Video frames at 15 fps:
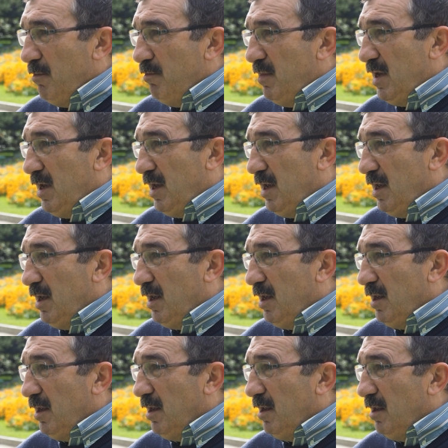
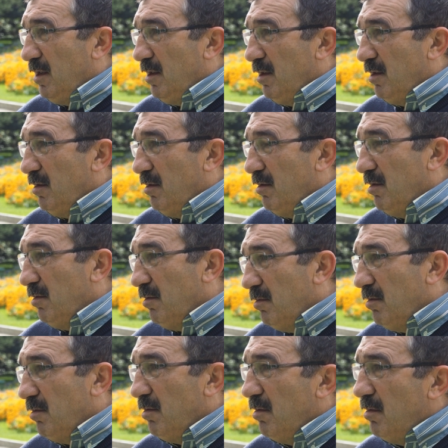Mais
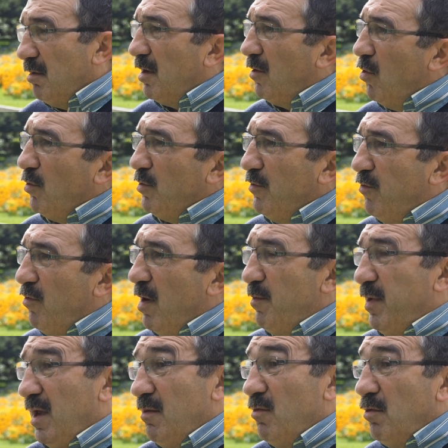encore une fois,
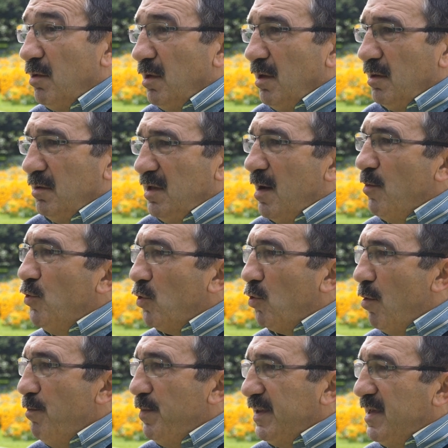après, bon, en termes de
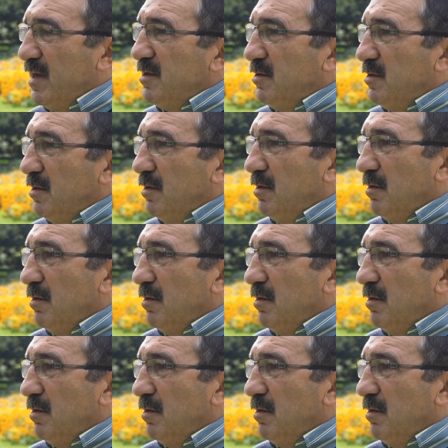compétences,